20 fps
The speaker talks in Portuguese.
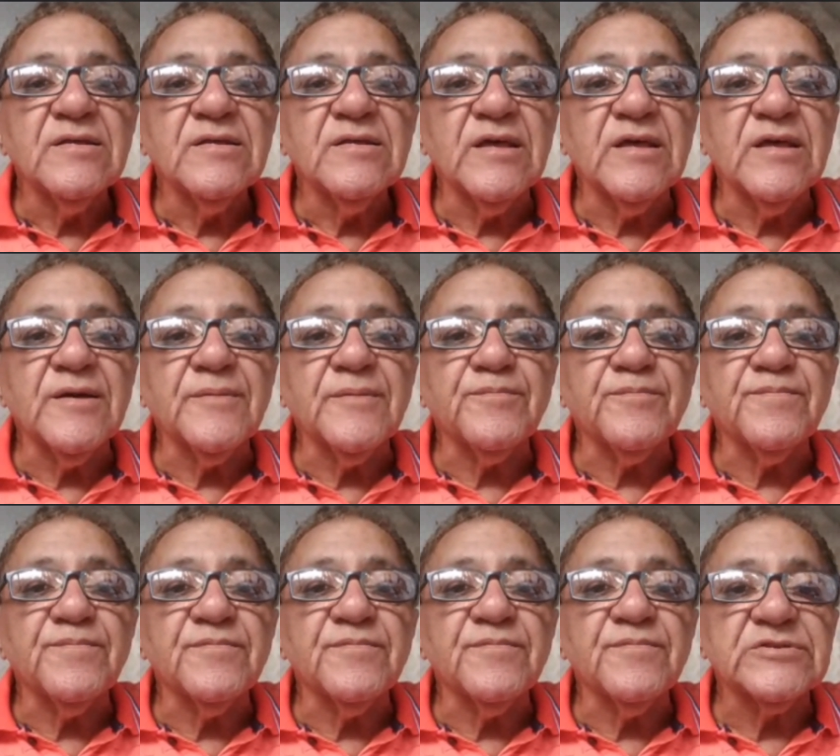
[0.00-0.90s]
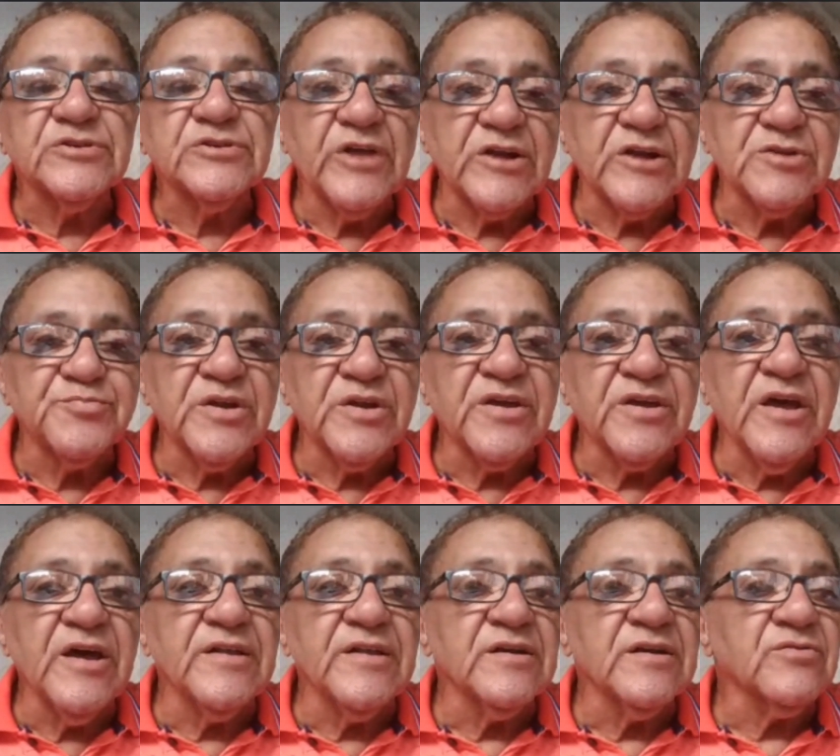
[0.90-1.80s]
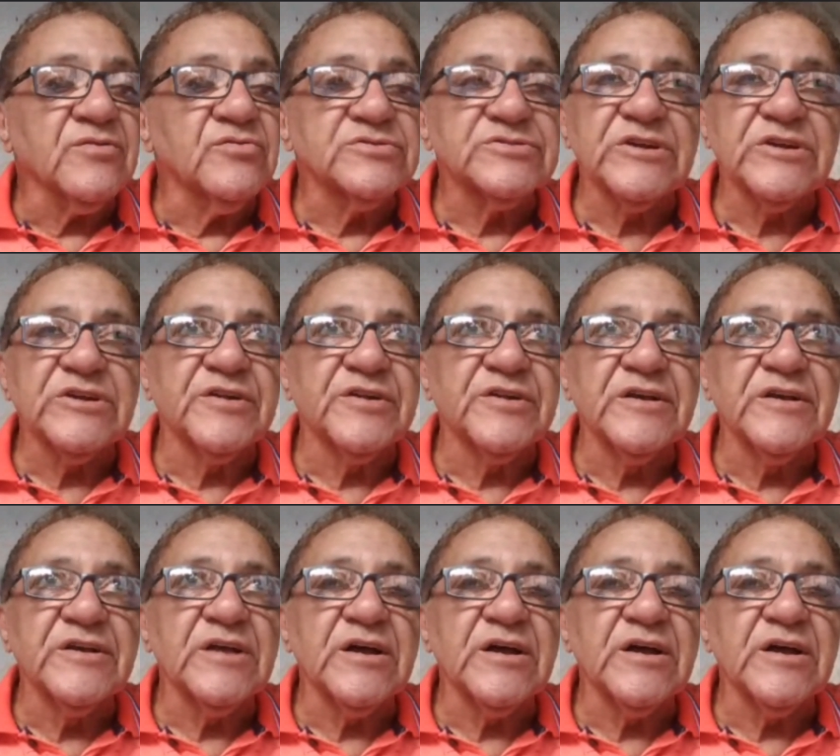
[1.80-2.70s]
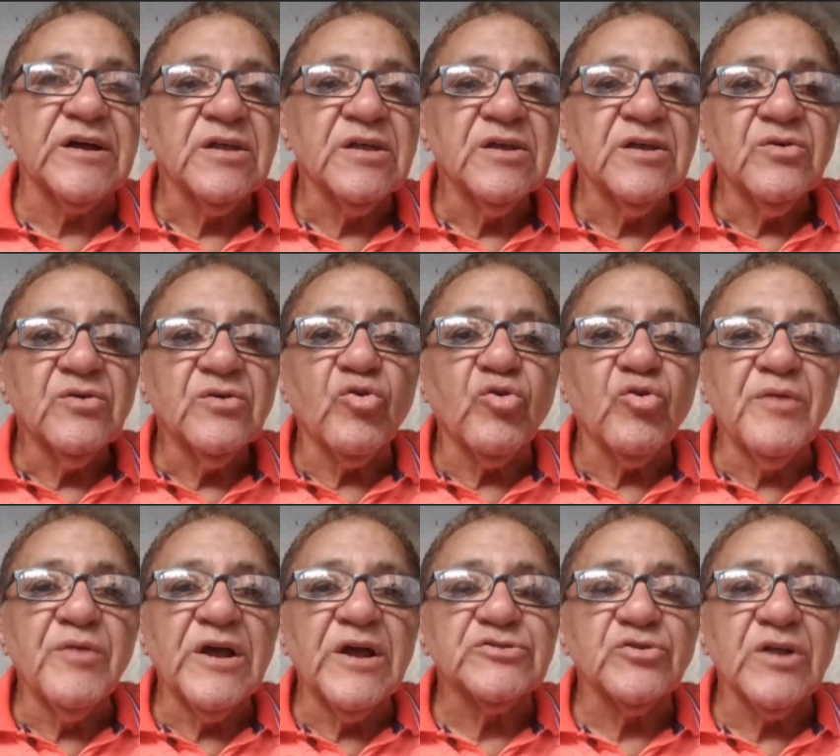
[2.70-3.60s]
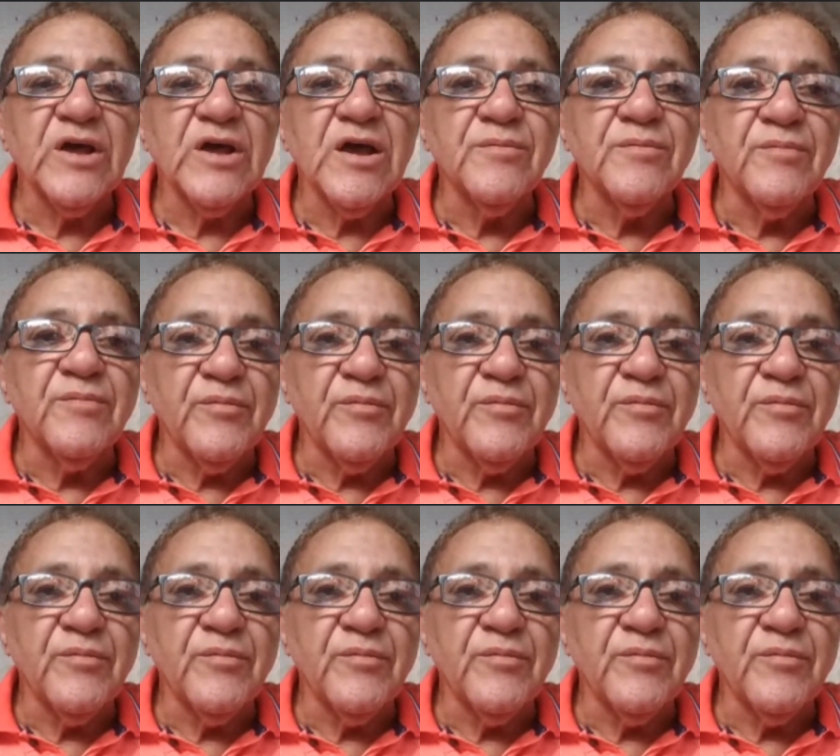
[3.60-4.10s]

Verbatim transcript: É, cidade pequena, com certeza o comércio lá é,